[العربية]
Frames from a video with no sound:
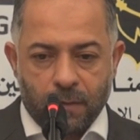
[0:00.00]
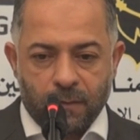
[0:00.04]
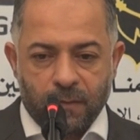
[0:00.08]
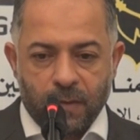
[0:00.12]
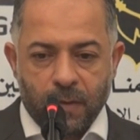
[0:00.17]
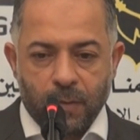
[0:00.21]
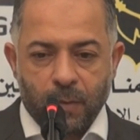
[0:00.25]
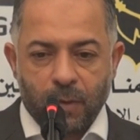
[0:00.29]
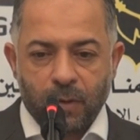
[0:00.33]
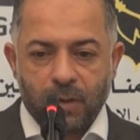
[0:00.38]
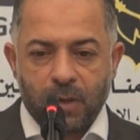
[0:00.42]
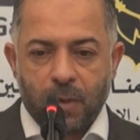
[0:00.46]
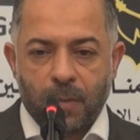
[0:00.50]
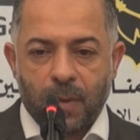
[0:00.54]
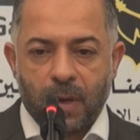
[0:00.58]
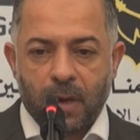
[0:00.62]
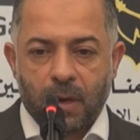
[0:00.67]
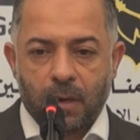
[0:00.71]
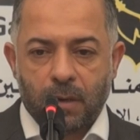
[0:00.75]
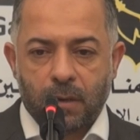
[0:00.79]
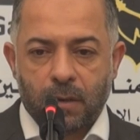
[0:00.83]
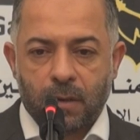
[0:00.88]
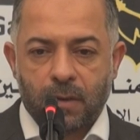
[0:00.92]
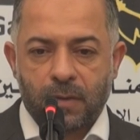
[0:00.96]
في
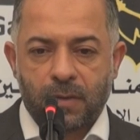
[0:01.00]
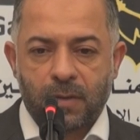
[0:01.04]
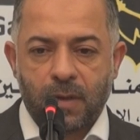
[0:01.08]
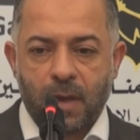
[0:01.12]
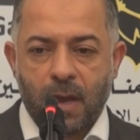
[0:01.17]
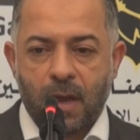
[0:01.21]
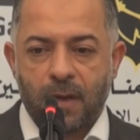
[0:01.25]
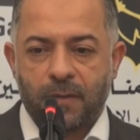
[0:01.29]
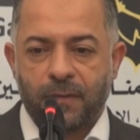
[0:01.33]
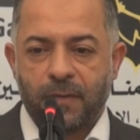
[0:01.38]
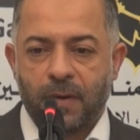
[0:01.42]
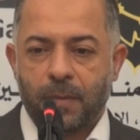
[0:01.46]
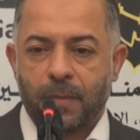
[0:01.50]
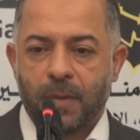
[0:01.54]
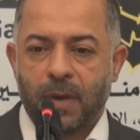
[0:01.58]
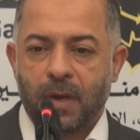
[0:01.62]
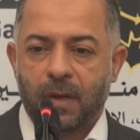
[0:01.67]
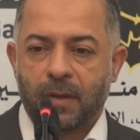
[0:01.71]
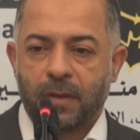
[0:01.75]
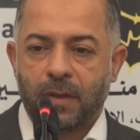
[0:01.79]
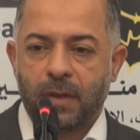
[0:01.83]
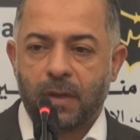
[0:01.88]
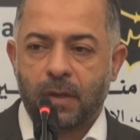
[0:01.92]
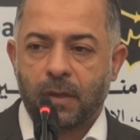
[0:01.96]
المؤتمر الصحفي
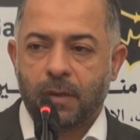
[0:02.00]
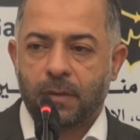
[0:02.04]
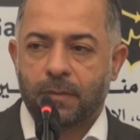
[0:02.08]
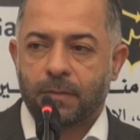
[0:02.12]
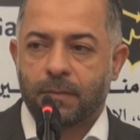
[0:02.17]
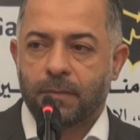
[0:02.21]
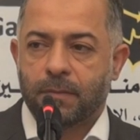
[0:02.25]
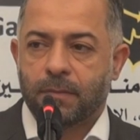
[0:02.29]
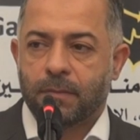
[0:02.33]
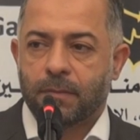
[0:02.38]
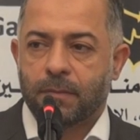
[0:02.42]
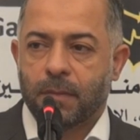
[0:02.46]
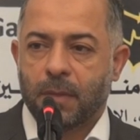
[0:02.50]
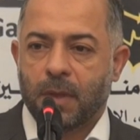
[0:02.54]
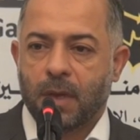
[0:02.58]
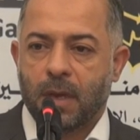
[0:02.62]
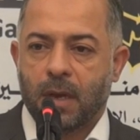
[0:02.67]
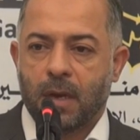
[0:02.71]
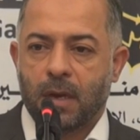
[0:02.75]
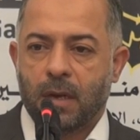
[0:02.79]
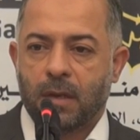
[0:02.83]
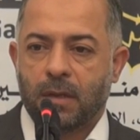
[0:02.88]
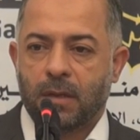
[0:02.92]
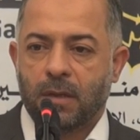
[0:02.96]
الماضي
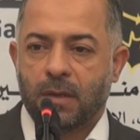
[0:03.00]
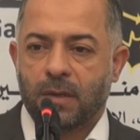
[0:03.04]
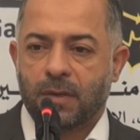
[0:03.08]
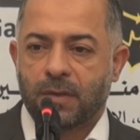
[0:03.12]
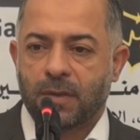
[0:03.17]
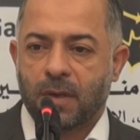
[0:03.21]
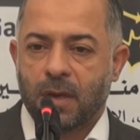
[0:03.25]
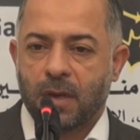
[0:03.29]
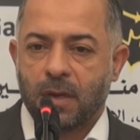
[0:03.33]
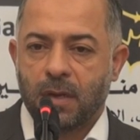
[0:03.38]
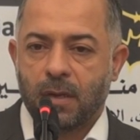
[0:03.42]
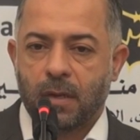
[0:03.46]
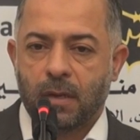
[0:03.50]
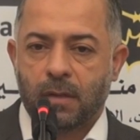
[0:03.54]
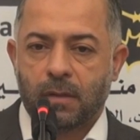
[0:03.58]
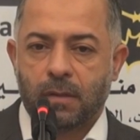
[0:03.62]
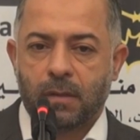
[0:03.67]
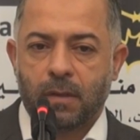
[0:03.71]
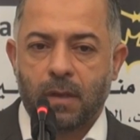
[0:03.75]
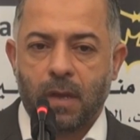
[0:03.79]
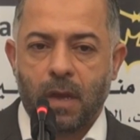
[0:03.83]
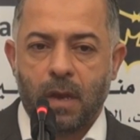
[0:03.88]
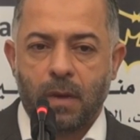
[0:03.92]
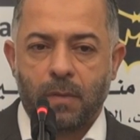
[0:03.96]
كانت إحصائية
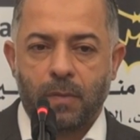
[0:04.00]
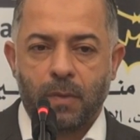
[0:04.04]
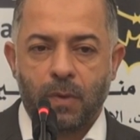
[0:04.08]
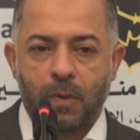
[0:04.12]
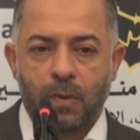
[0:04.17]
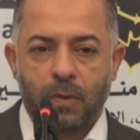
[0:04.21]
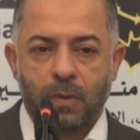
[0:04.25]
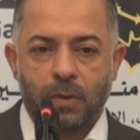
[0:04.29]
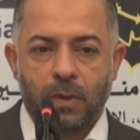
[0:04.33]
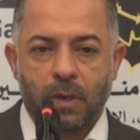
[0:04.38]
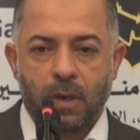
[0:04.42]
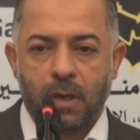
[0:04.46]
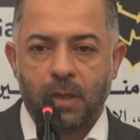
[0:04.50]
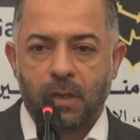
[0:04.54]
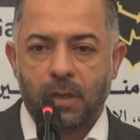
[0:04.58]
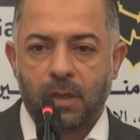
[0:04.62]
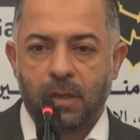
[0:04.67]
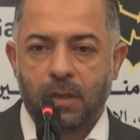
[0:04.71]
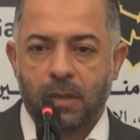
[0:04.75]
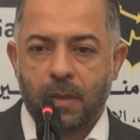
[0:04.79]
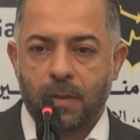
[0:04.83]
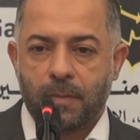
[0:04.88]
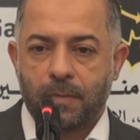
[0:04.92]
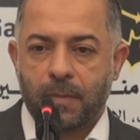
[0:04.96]
البيوت
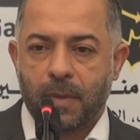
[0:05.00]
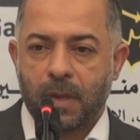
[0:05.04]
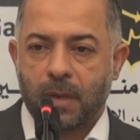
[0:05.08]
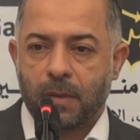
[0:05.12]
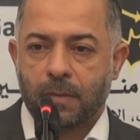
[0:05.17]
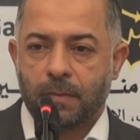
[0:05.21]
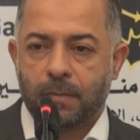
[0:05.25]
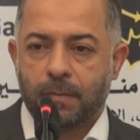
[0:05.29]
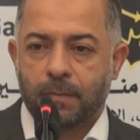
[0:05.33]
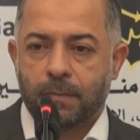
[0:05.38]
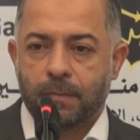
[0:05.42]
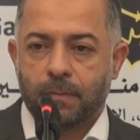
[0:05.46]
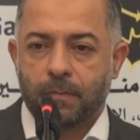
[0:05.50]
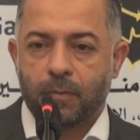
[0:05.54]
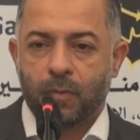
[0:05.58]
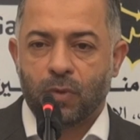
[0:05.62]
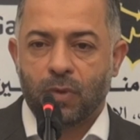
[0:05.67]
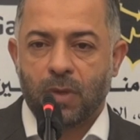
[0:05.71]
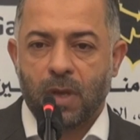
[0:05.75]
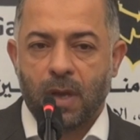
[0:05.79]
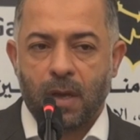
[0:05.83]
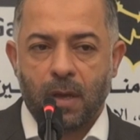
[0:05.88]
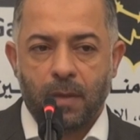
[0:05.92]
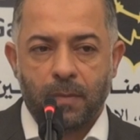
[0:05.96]
التي تم
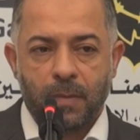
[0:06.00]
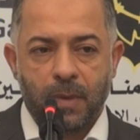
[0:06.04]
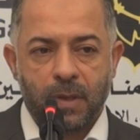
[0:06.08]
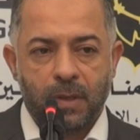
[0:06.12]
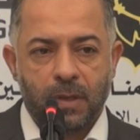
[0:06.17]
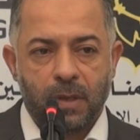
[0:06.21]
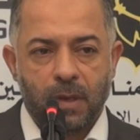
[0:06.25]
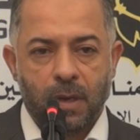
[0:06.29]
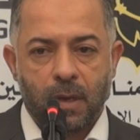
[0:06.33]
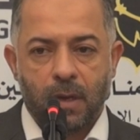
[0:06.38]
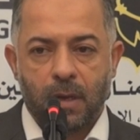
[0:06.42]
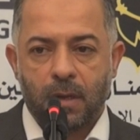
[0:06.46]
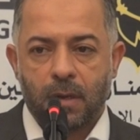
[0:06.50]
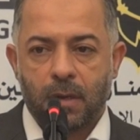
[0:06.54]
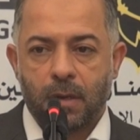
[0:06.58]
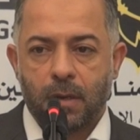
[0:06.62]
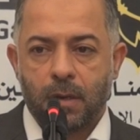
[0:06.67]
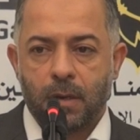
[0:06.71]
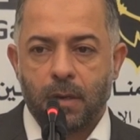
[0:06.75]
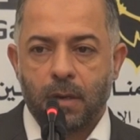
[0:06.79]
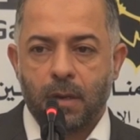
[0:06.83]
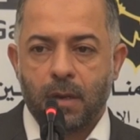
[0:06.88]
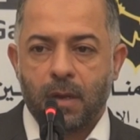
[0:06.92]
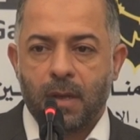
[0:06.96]
مداهمتها
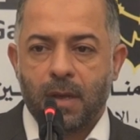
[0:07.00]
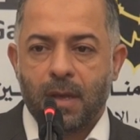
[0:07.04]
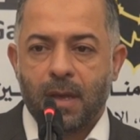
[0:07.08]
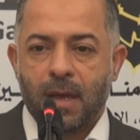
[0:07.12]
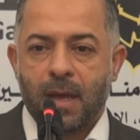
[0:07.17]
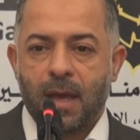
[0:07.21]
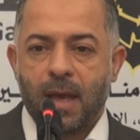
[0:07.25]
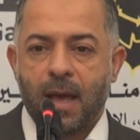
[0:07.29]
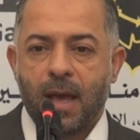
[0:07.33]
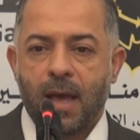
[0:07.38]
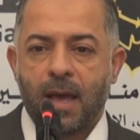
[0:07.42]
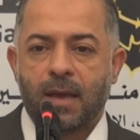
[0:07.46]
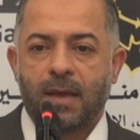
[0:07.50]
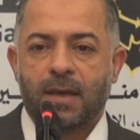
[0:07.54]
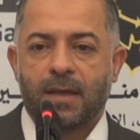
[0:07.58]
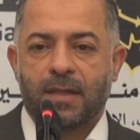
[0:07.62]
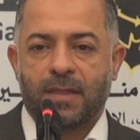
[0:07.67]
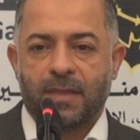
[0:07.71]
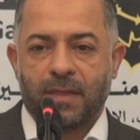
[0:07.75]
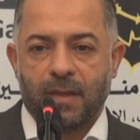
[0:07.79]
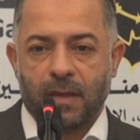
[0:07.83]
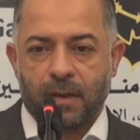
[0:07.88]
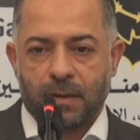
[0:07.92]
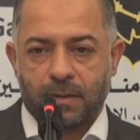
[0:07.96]

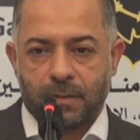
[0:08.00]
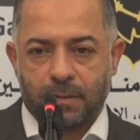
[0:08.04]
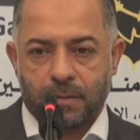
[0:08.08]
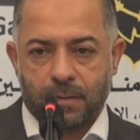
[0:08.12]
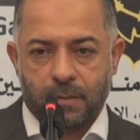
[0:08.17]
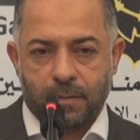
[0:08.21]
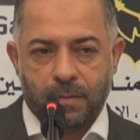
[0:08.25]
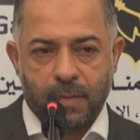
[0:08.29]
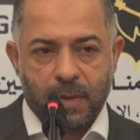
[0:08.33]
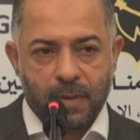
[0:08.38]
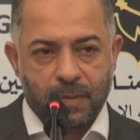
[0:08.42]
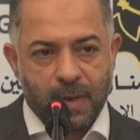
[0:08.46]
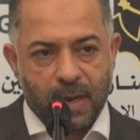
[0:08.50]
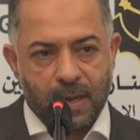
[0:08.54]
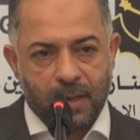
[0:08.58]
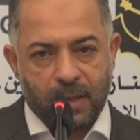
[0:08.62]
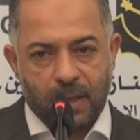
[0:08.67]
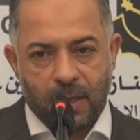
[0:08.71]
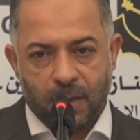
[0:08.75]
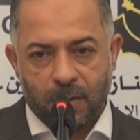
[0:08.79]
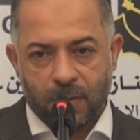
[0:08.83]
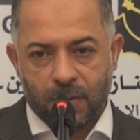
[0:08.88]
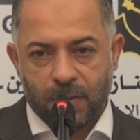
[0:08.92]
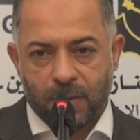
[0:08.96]
أكثر من
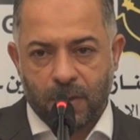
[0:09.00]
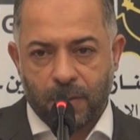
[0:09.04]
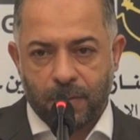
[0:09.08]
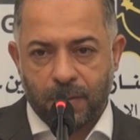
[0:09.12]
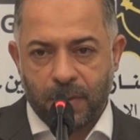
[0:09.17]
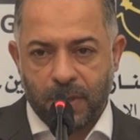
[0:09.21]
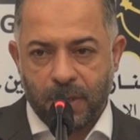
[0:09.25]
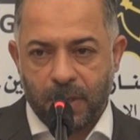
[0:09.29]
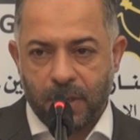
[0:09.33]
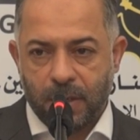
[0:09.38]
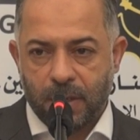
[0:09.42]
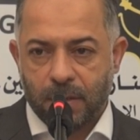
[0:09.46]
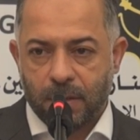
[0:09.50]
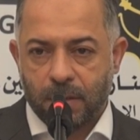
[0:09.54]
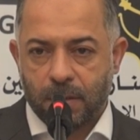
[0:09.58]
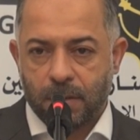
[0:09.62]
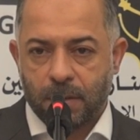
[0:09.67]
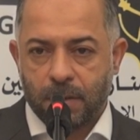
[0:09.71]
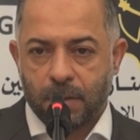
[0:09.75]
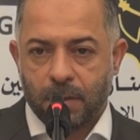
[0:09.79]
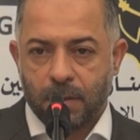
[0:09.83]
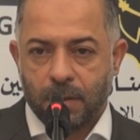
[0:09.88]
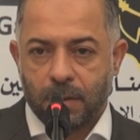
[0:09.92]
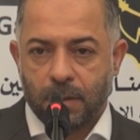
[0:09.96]
270
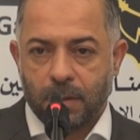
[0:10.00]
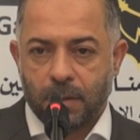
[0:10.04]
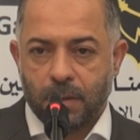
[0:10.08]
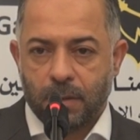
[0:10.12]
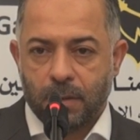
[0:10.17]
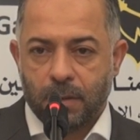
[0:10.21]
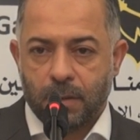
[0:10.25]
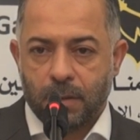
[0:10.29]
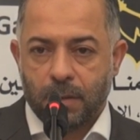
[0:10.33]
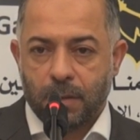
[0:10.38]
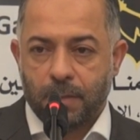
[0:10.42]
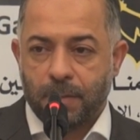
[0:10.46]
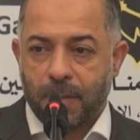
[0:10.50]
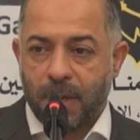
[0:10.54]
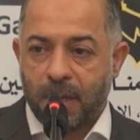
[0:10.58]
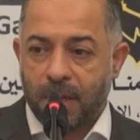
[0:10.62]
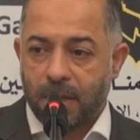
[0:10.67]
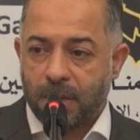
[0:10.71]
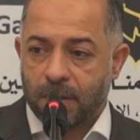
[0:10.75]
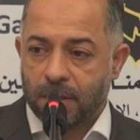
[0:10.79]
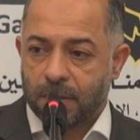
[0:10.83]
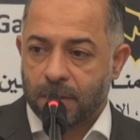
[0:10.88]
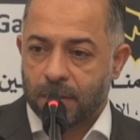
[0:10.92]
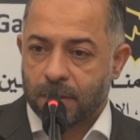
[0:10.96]

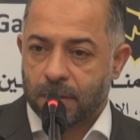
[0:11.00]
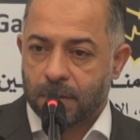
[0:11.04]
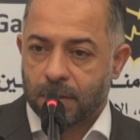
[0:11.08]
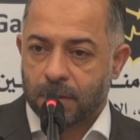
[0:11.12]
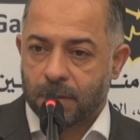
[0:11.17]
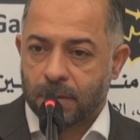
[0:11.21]
بيت